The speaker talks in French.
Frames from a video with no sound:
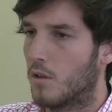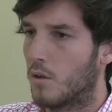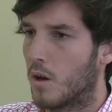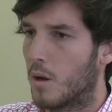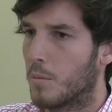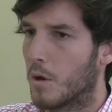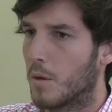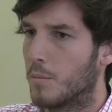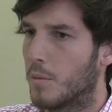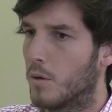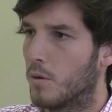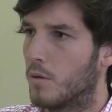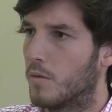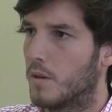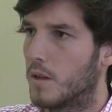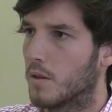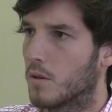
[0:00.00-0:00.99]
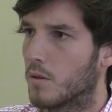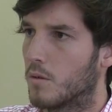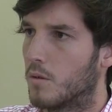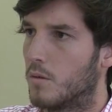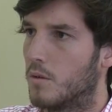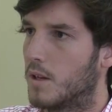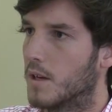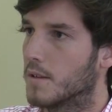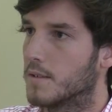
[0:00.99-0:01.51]
dans la prépa, on devait être
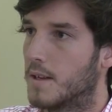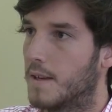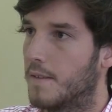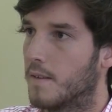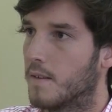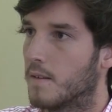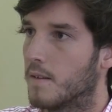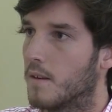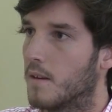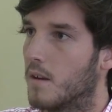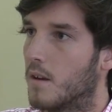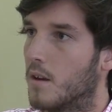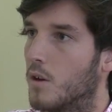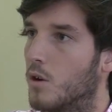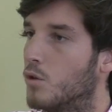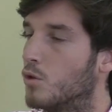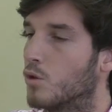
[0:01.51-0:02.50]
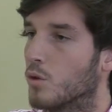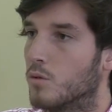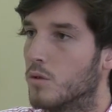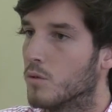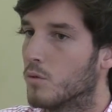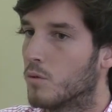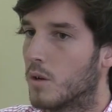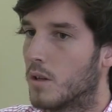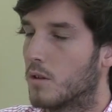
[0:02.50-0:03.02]
une quinzaine. Aujourd'hui,
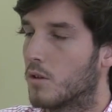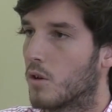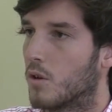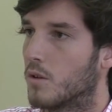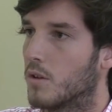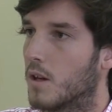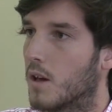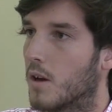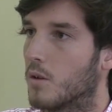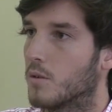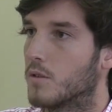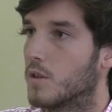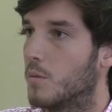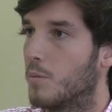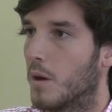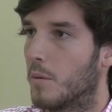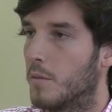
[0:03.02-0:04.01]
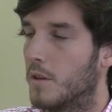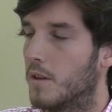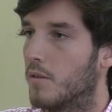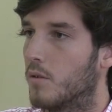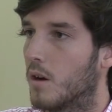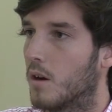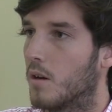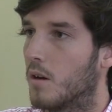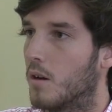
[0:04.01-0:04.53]
on doit être 30-40, ce qui permet
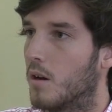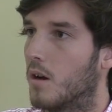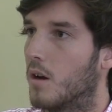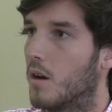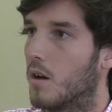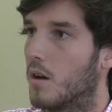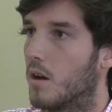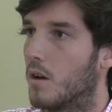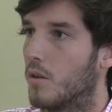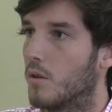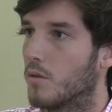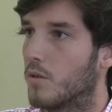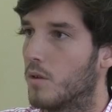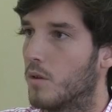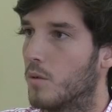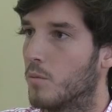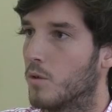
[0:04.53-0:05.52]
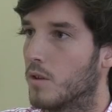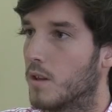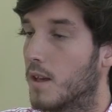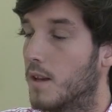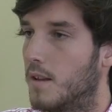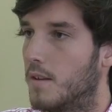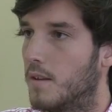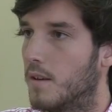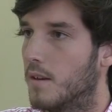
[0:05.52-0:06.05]
d'avoir un, enseignement de
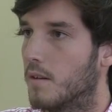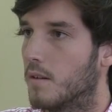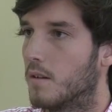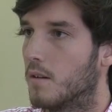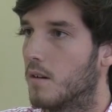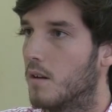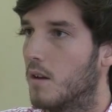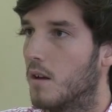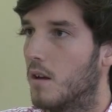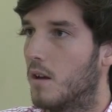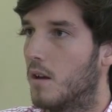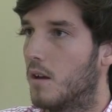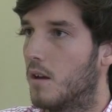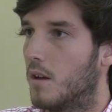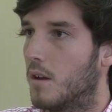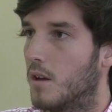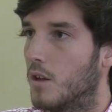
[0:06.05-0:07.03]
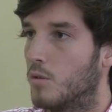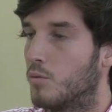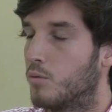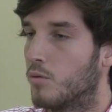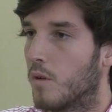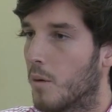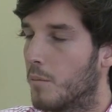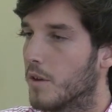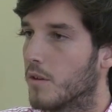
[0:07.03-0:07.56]
qualité et de
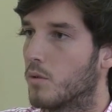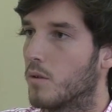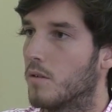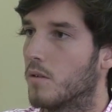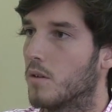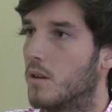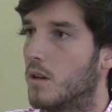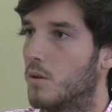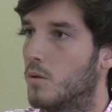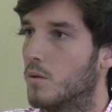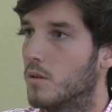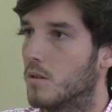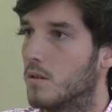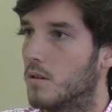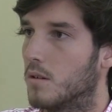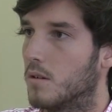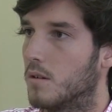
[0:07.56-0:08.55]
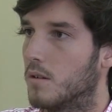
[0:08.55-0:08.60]
pouvoir bien suivre les cours.